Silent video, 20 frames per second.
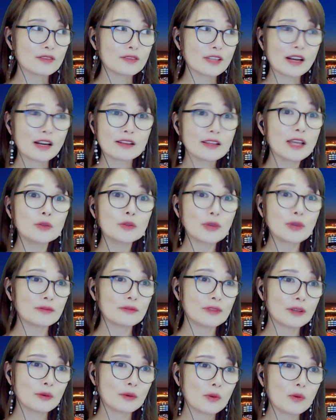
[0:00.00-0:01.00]
잘 이해도
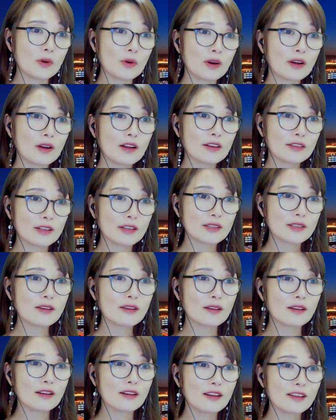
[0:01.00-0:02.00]
안 되고
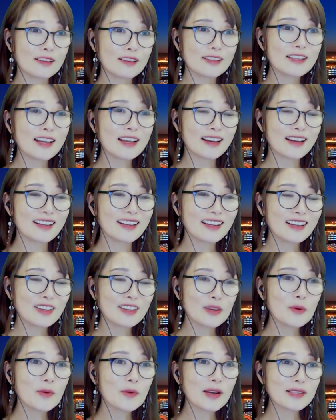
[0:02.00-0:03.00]
그래서 그냥
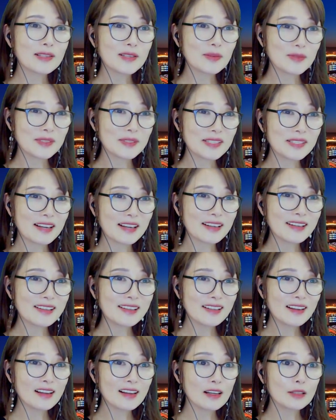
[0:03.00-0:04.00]
교과서
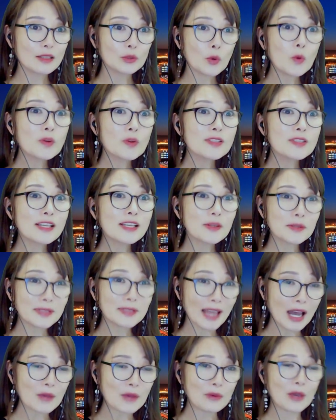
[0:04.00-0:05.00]
문장을 통째로
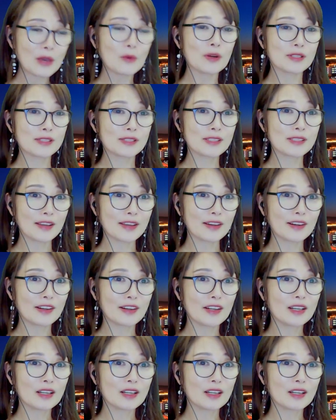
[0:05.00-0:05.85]
다 외웠어요.